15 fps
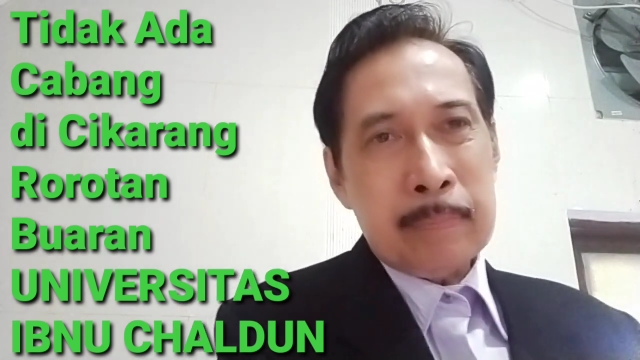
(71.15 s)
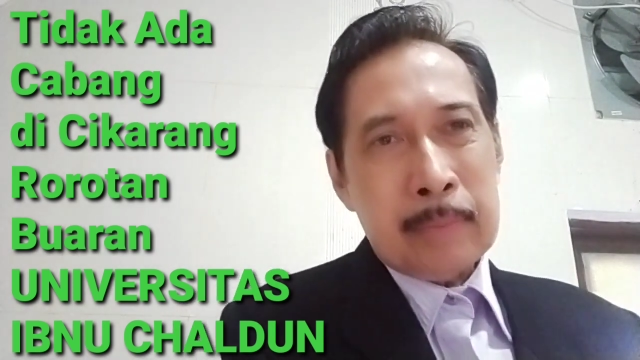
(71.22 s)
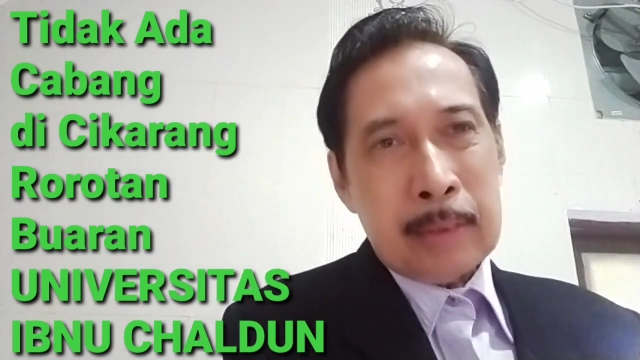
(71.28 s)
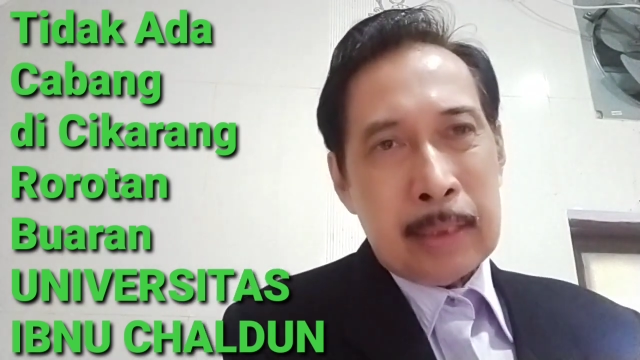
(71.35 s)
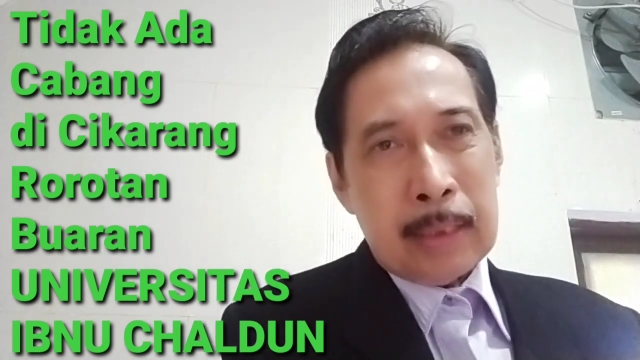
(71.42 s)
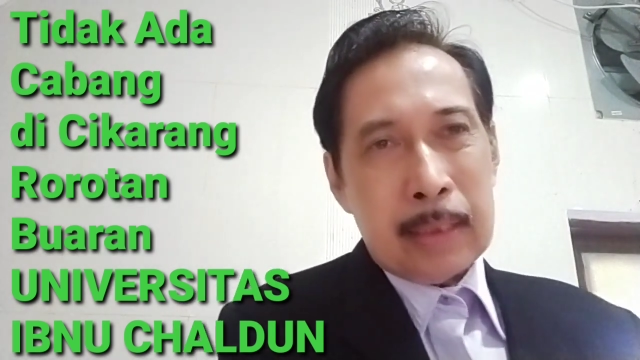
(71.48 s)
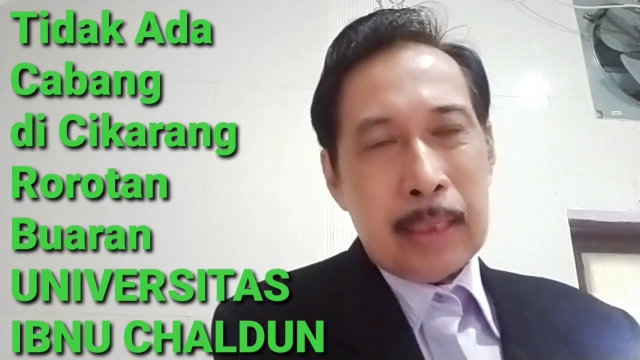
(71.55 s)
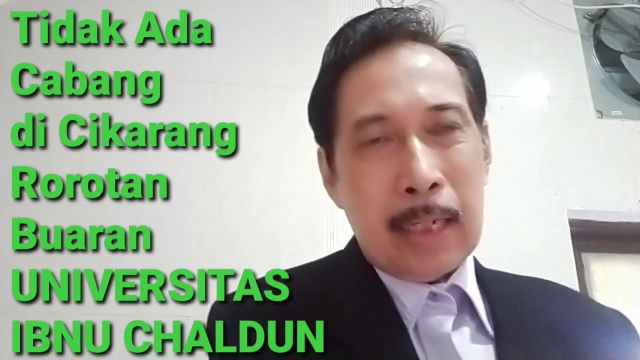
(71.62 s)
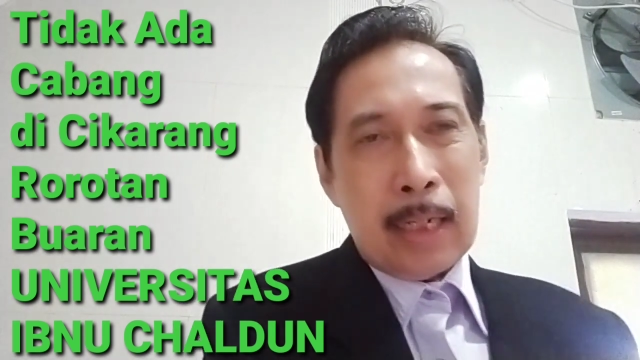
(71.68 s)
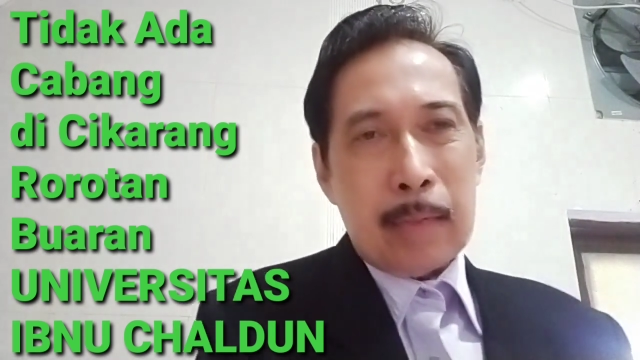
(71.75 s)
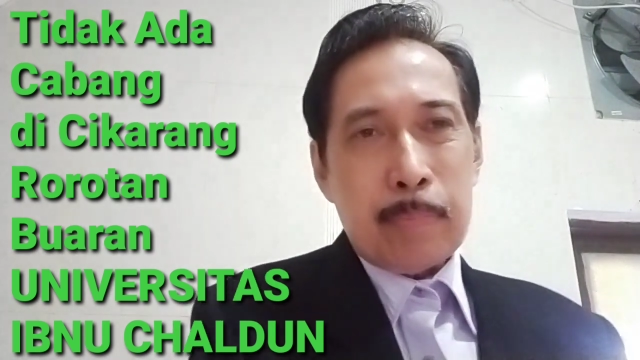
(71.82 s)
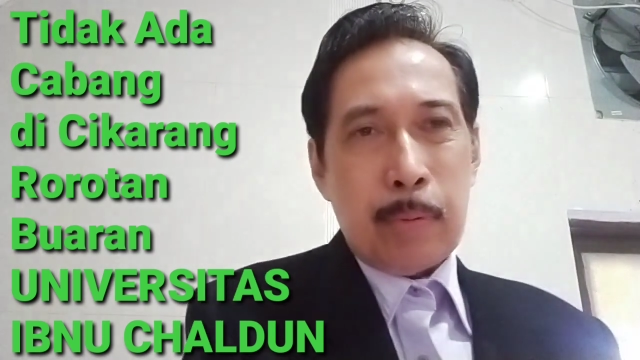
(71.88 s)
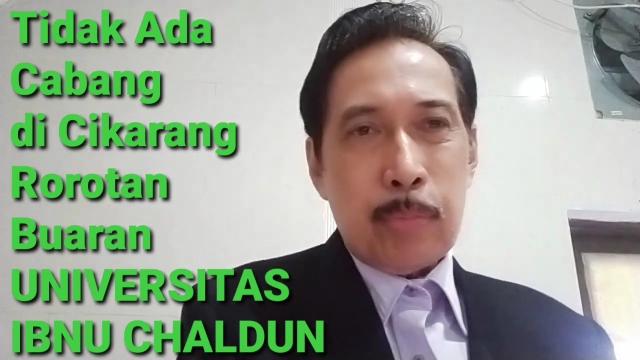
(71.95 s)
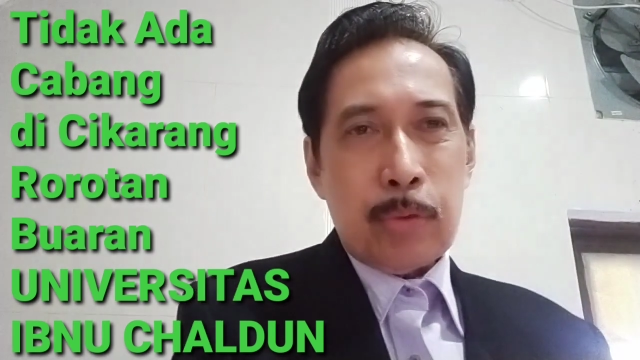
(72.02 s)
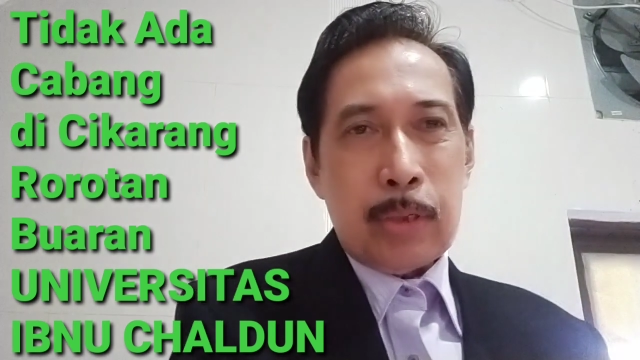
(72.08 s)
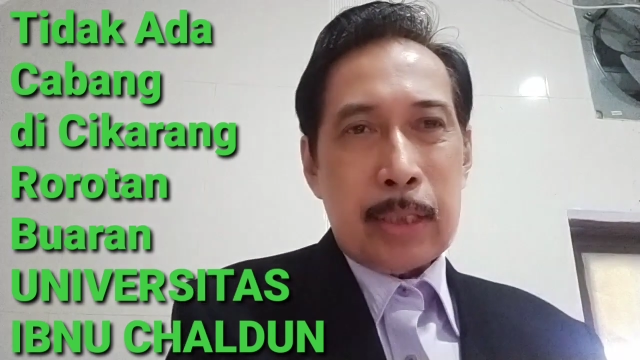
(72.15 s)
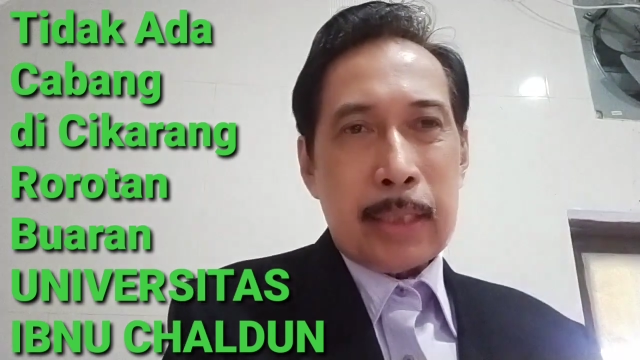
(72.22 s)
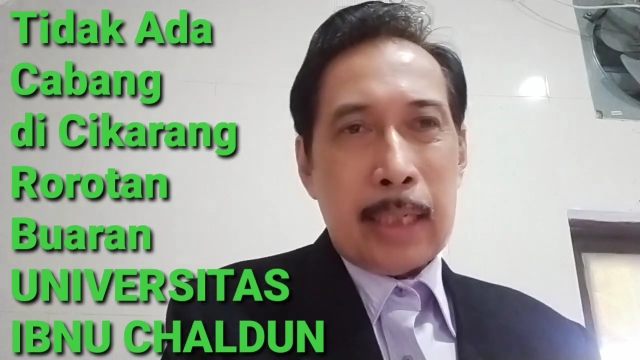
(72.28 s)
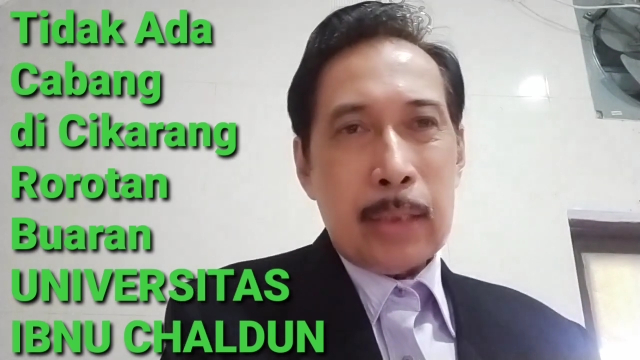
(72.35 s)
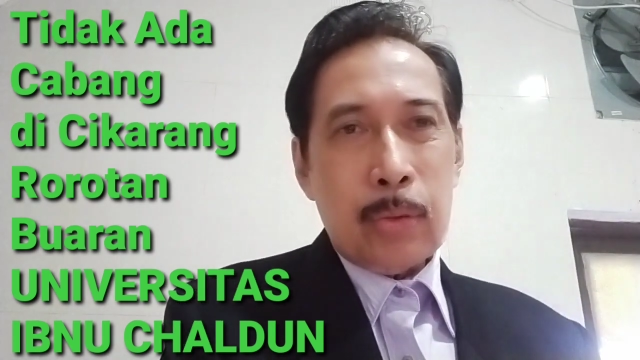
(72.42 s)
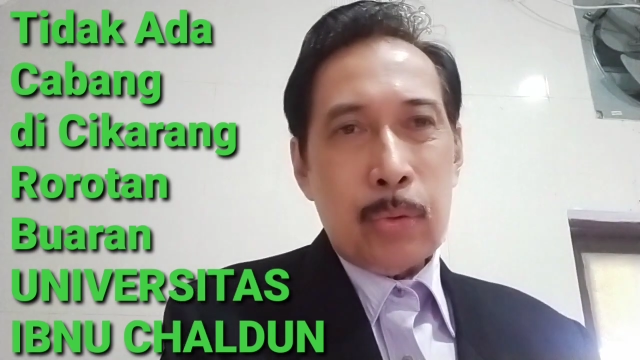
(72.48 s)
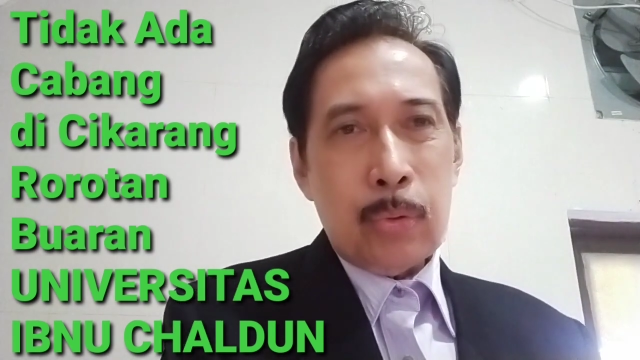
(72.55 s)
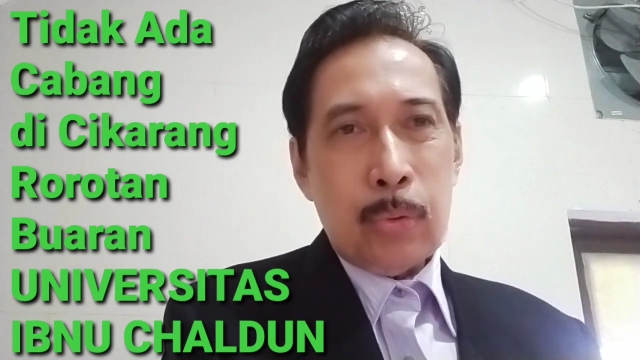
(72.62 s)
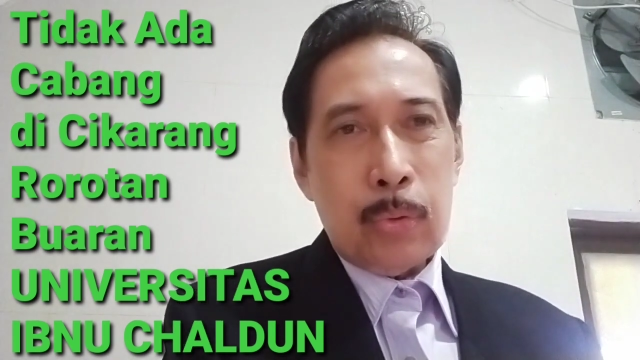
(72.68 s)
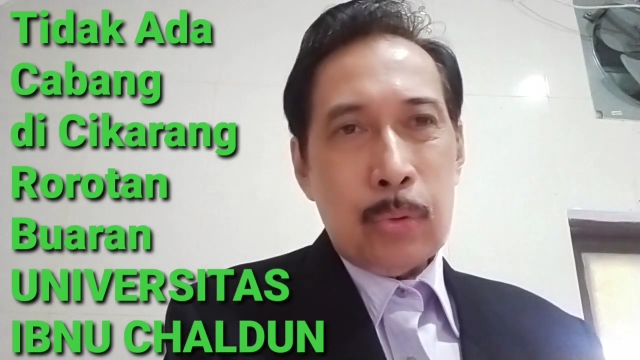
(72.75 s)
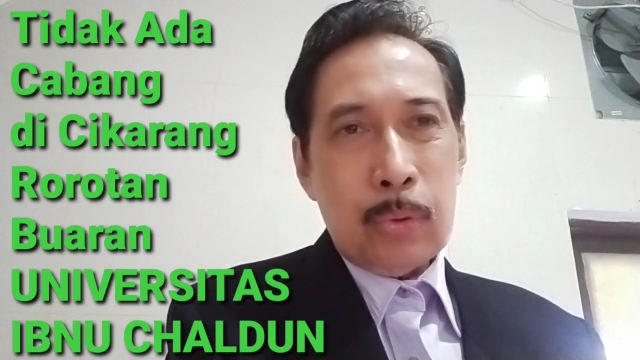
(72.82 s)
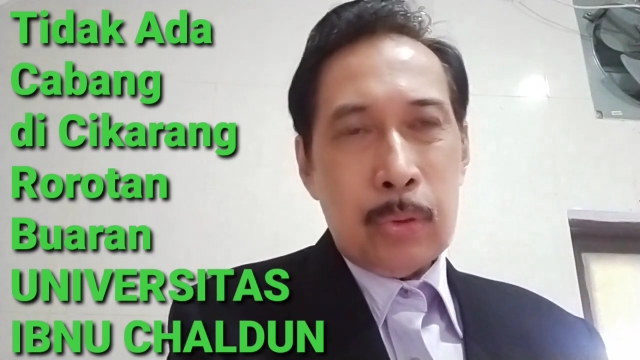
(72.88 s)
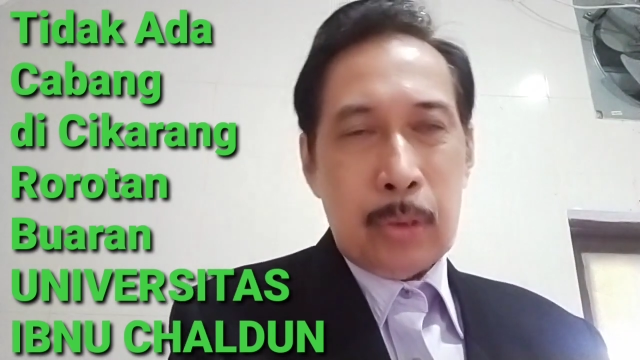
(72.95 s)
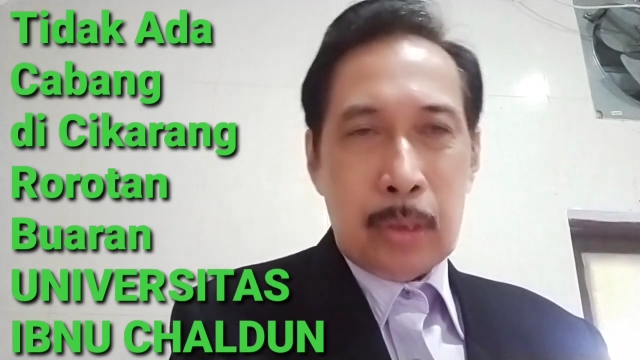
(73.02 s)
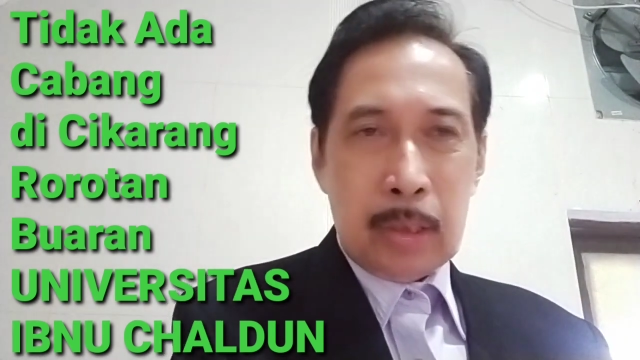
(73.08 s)
Jalan Pemuda 1,
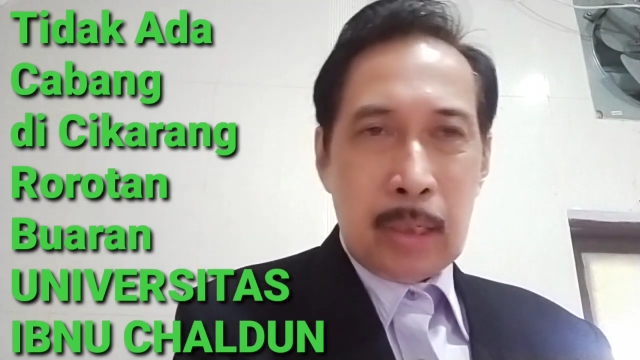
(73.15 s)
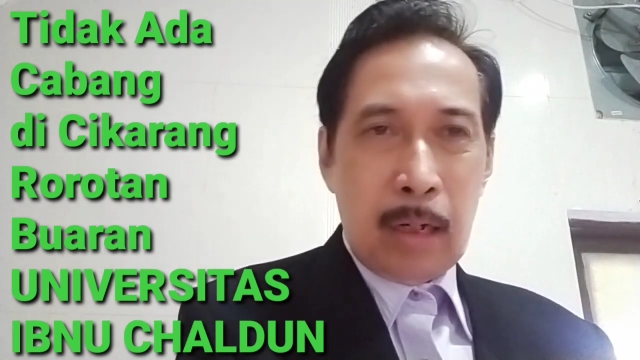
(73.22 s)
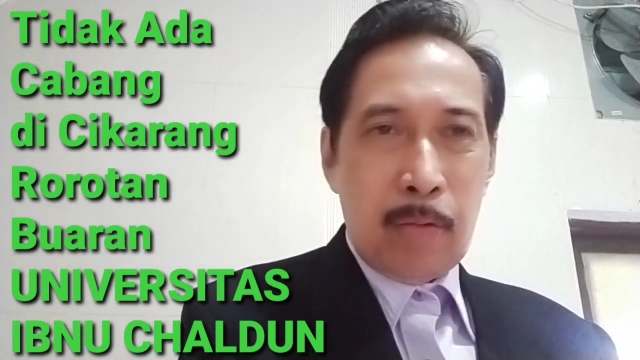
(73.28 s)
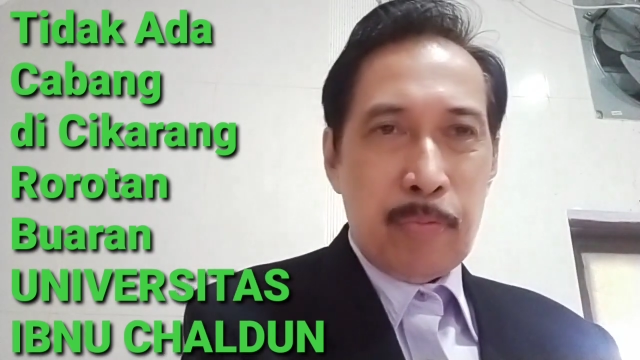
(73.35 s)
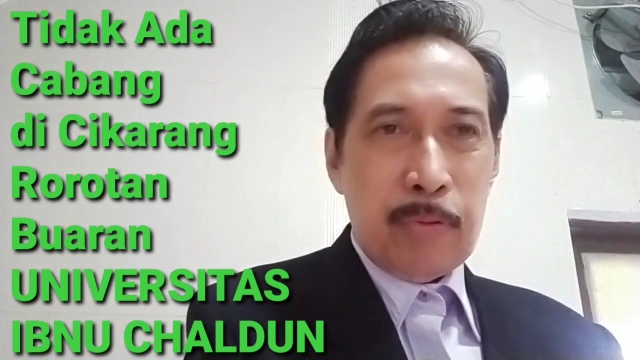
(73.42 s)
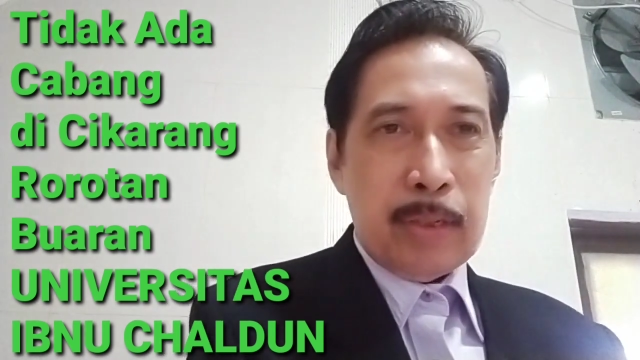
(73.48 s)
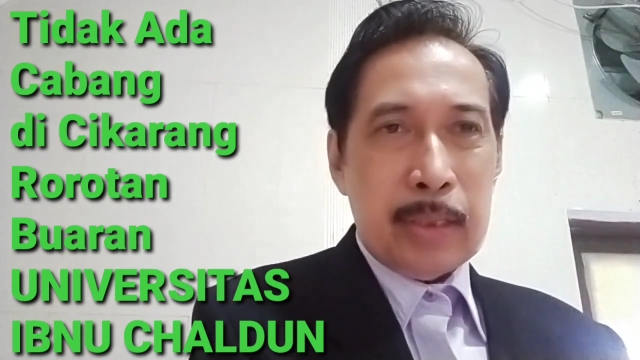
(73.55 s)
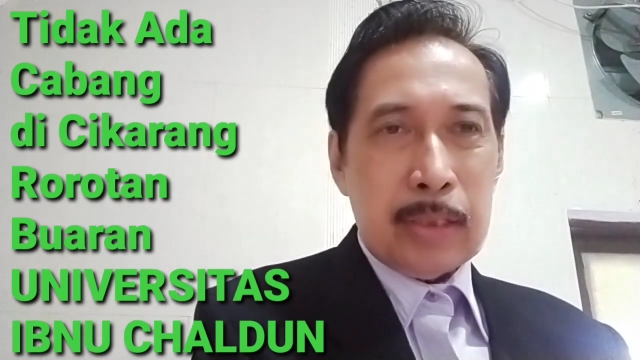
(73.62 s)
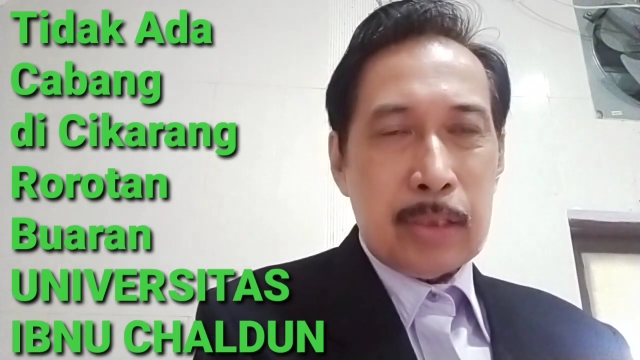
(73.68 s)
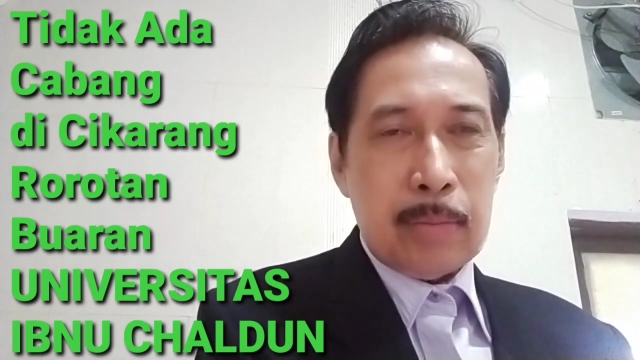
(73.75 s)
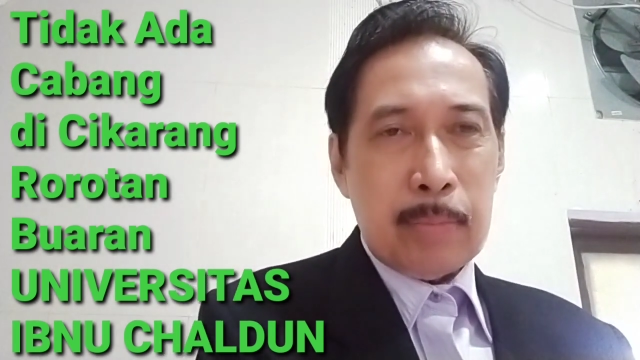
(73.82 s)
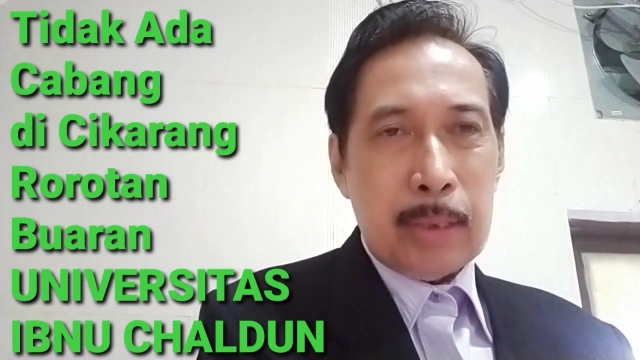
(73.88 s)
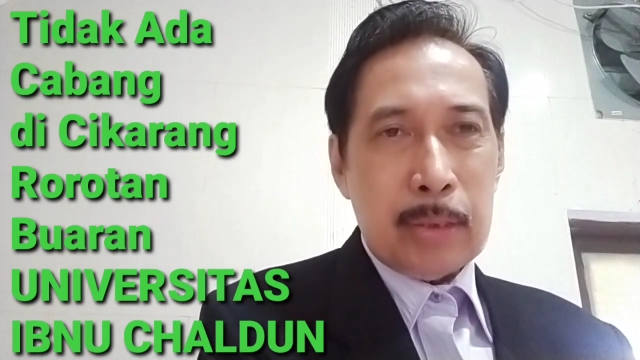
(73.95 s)
Kafling 97,